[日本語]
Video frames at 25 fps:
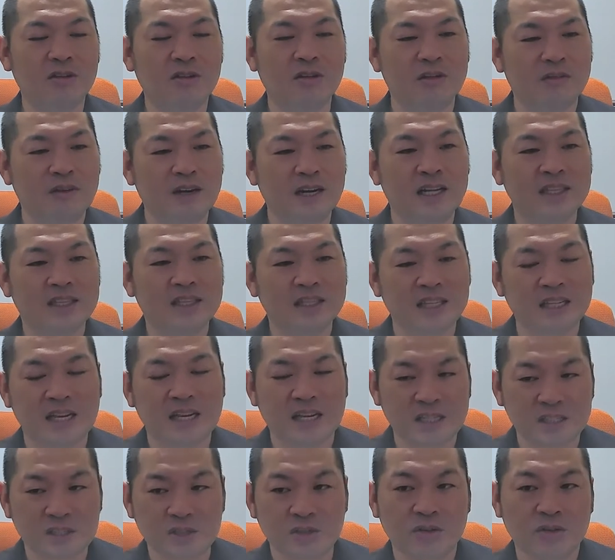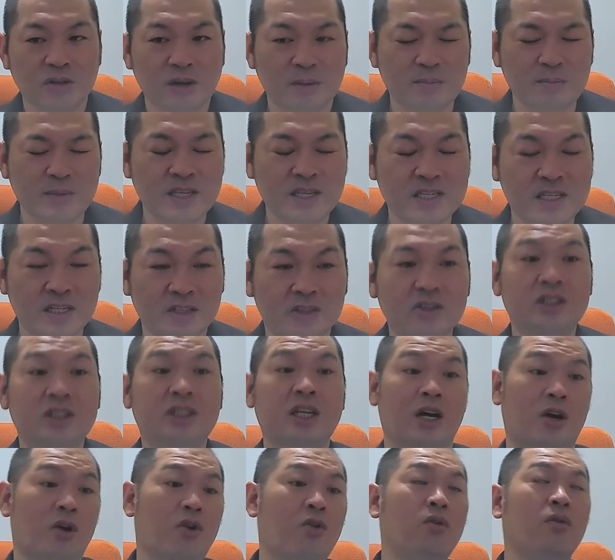ようで分かってない人のがめちゃく
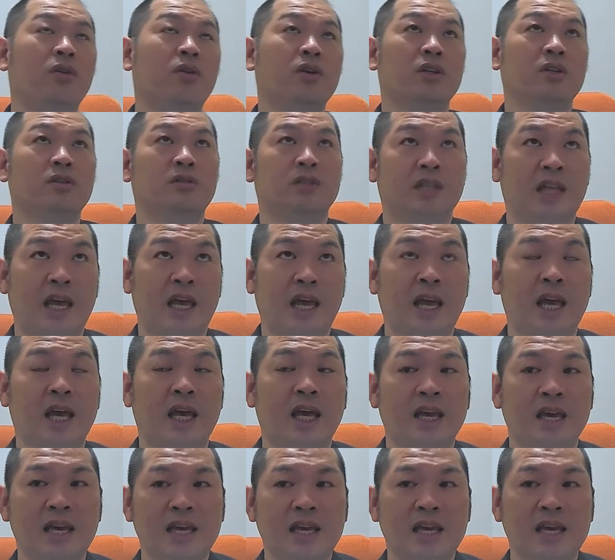ちゃ多いので、